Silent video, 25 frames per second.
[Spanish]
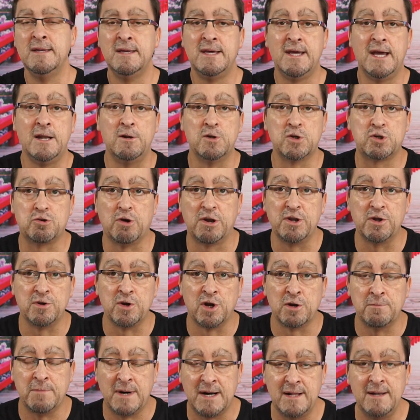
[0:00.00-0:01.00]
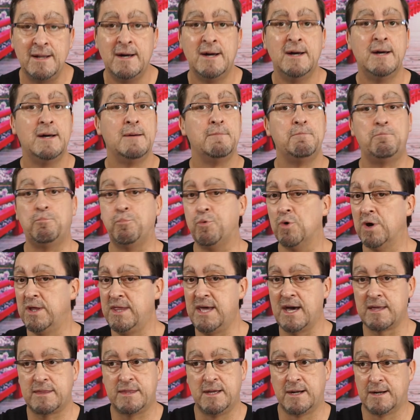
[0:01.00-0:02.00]
el usuario normal puede
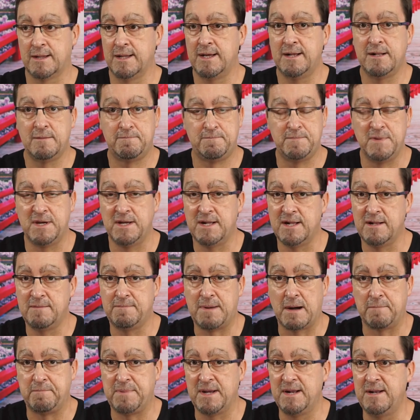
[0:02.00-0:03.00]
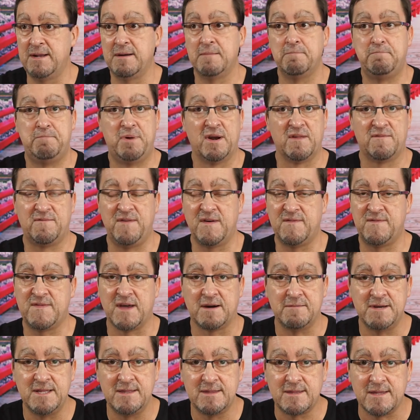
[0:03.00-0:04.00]
hacerle el, papel
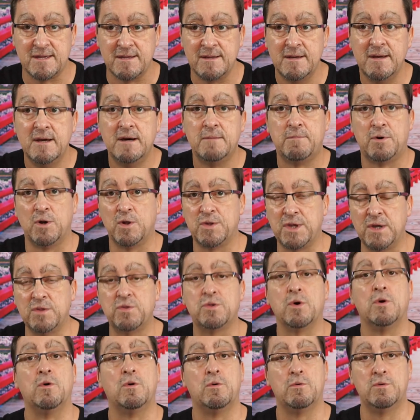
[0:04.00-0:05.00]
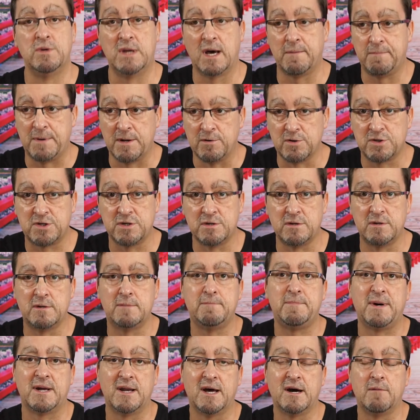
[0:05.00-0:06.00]
perfectamente. Por lo tanto, un aplauso
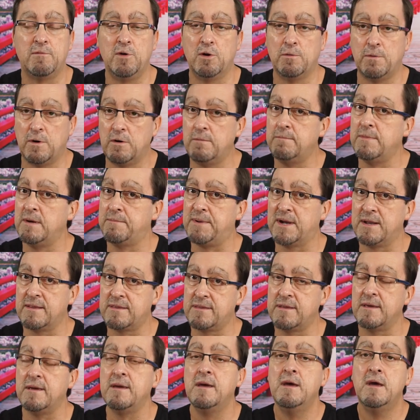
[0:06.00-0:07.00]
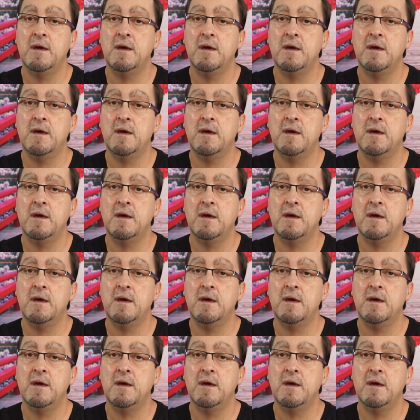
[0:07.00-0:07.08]
para Blubo, me parece